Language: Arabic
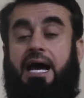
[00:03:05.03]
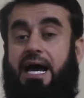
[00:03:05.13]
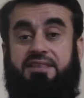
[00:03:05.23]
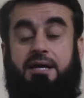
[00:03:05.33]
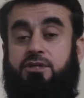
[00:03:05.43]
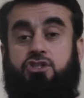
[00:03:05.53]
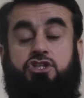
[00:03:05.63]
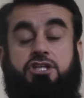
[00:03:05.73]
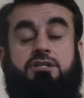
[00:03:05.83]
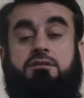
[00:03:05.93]
اذى من
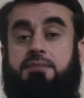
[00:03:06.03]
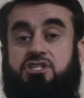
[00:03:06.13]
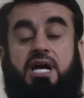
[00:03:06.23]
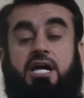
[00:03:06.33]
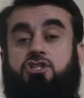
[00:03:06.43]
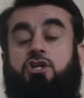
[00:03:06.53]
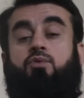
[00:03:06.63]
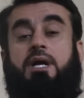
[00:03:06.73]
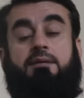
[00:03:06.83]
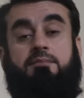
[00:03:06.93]
جن مس
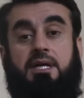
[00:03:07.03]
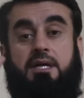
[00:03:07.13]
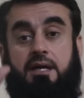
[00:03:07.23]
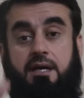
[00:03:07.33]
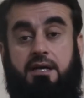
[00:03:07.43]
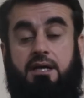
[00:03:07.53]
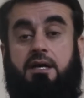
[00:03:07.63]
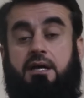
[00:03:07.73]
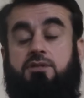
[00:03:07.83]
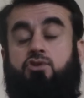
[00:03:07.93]
عاشق ولم آه،